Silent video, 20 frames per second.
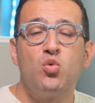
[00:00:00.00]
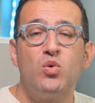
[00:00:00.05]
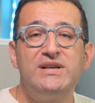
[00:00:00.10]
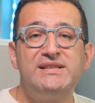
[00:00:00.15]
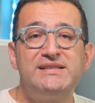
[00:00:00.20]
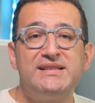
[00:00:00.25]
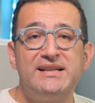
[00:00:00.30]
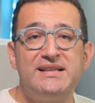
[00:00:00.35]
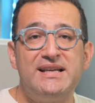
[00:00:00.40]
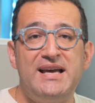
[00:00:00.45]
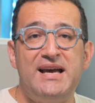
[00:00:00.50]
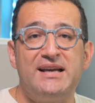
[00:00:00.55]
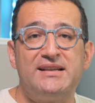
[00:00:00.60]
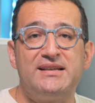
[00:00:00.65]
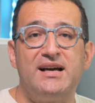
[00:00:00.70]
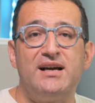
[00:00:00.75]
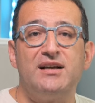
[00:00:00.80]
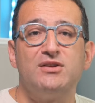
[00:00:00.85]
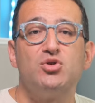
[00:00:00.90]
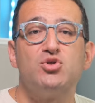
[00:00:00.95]
Questa
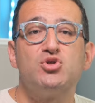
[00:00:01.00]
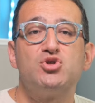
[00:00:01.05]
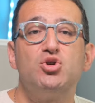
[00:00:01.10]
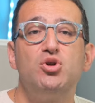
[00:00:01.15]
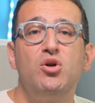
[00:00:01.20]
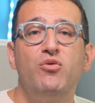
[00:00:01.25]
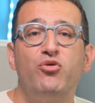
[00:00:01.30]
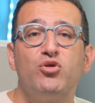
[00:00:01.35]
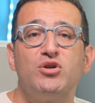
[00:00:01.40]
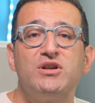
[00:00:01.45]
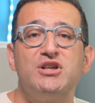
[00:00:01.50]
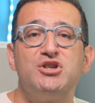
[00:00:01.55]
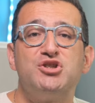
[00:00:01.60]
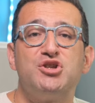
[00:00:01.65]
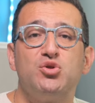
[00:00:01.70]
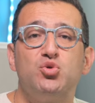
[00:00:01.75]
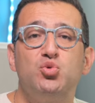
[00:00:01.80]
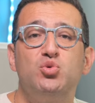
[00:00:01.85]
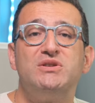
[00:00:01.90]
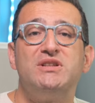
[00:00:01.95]
dieta non solo
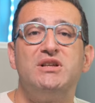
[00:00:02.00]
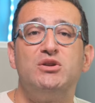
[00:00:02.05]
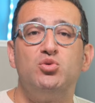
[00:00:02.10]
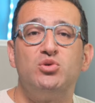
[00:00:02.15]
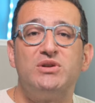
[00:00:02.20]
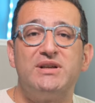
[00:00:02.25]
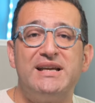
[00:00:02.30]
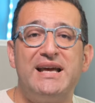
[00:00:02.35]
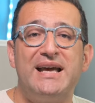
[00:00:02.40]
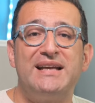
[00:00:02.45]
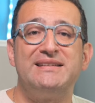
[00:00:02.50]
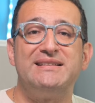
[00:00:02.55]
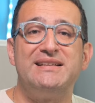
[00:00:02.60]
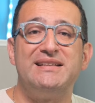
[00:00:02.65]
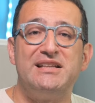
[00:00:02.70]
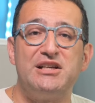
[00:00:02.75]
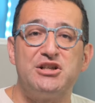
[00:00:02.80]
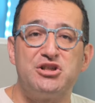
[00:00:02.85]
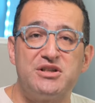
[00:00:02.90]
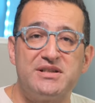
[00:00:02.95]
fornisce tutti i
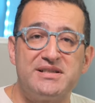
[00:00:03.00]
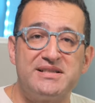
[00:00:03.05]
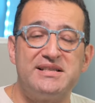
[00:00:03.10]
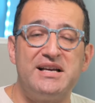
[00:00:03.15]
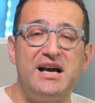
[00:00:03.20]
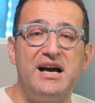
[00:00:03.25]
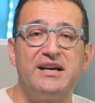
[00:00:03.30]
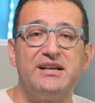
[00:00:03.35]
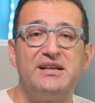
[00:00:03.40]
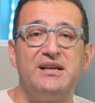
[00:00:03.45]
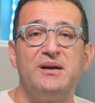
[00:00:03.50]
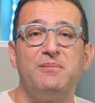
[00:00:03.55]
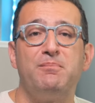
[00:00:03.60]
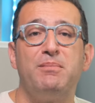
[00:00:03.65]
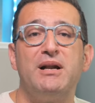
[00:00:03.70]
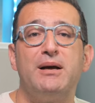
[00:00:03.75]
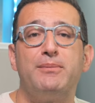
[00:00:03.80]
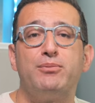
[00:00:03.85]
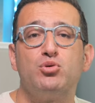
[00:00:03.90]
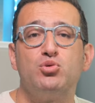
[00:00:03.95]
nutrienti necessari
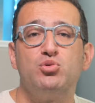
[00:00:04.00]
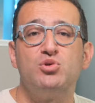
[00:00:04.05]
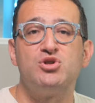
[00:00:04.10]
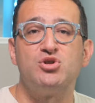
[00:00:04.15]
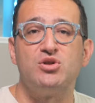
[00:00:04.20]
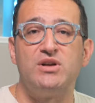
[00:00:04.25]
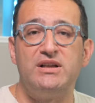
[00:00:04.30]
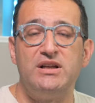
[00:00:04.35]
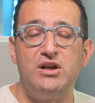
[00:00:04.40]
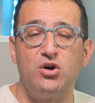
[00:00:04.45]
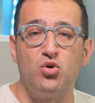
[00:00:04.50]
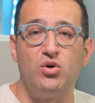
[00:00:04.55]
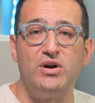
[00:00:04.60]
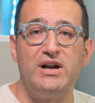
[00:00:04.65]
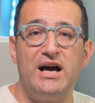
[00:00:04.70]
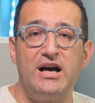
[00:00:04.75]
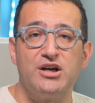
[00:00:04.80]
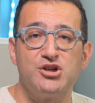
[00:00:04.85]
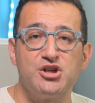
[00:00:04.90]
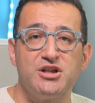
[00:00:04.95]
per la produzione di
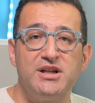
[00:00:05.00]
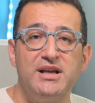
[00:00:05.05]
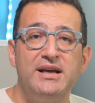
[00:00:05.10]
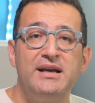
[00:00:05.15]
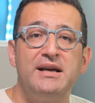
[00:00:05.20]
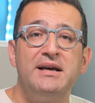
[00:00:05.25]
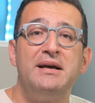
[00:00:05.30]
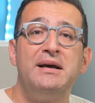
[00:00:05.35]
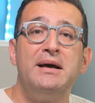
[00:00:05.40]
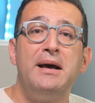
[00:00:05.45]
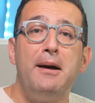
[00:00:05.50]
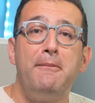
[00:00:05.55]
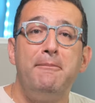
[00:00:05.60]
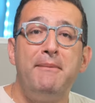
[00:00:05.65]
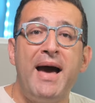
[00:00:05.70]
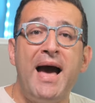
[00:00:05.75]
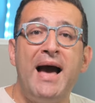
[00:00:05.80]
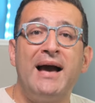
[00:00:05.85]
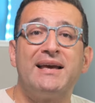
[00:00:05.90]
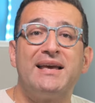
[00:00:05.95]
collagene,
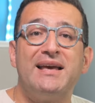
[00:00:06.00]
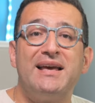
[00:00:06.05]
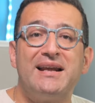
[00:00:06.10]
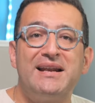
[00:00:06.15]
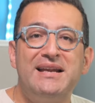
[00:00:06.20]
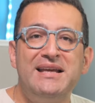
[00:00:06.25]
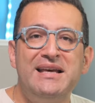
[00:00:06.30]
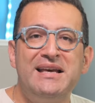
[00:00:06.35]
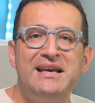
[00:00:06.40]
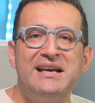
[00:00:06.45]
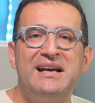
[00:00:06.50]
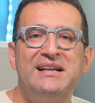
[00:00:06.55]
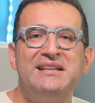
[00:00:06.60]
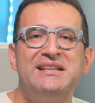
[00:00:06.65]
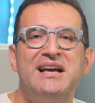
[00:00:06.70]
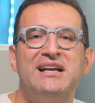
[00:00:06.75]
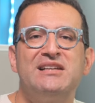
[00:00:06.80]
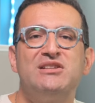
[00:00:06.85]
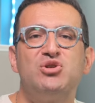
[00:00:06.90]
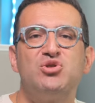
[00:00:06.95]
ma è anche ricca
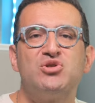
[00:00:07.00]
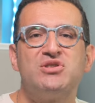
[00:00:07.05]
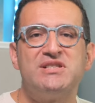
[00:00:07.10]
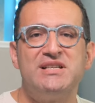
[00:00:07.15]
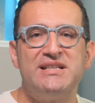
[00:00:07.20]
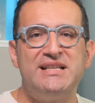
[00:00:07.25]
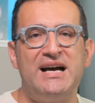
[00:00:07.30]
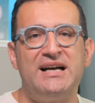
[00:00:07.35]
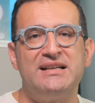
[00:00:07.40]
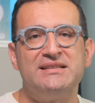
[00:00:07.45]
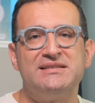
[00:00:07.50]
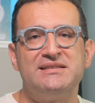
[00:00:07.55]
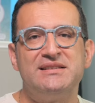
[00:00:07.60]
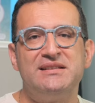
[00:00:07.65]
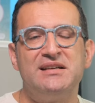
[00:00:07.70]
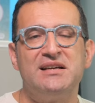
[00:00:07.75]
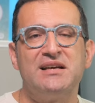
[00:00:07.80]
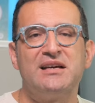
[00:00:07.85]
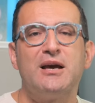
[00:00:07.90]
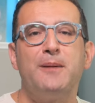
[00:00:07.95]
di
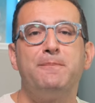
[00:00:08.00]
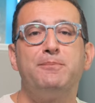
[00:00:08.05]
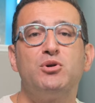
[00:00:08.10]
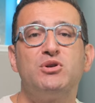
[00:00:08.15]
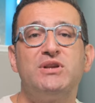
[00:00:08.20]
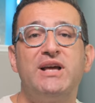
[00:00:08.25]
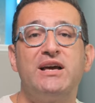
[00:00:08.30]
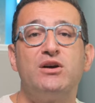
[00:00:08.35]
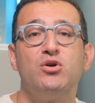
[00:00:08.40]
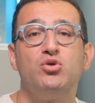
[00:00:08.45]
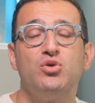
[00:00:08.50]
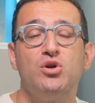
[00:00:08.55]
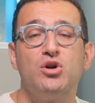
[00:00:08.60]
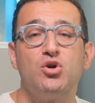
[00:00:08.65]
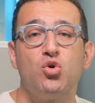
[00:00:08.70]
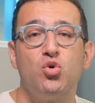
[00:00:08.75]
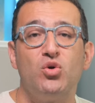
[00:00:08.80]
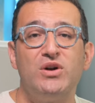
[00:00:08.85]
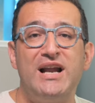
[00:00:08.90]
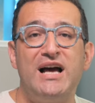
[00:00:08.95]
antiossidanti che proteggono
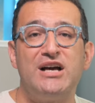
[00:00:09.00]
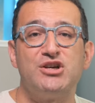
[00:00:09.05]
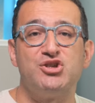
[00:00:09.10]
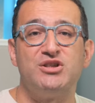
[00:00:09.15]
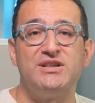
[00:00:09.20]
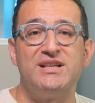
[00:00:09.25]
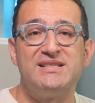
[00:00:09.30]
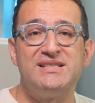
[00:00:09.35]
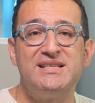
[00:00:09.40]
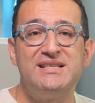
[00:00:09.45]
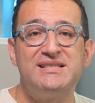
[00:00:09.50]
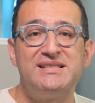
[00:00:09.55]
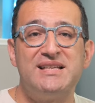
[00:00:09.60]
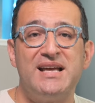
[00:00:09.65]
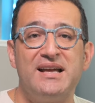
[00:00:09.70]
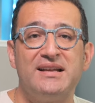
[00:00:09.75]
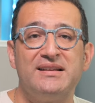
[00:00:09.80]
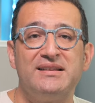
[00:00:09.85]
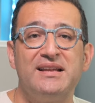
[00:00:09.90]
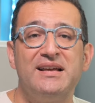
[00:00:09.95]
il collagene
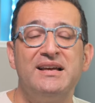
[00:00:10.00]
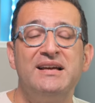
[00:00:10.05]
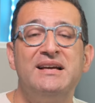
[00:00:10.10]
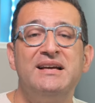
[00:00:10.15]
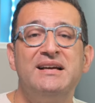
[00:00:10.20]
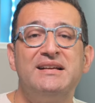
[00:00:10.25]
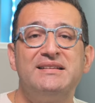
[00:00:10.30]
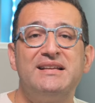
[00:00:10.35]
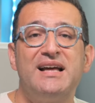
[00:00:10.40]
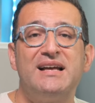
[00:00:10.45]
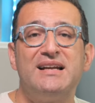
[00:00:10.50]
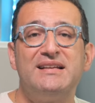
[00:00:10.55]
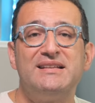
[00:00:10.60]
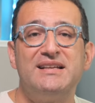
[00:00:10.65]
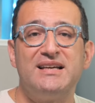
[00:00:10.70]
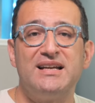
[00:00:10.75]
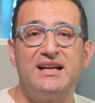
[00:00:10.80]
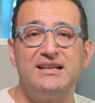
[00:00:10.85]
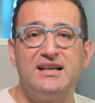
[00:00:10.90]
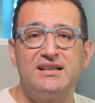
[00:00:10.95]
esistente dalla
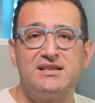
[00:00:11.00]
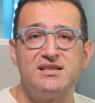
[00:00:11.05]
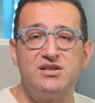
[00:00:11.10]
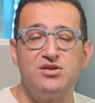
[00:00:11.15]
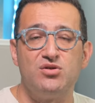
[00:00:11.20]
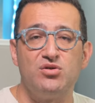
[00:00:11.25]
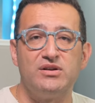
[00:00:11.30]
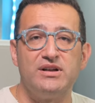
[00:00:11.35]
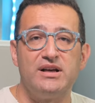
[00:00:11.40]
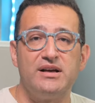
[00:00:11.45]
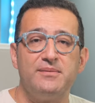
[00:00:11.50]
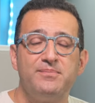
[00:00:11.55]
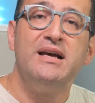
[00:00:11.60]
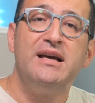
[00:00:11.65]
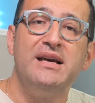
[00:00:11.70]
degradazione.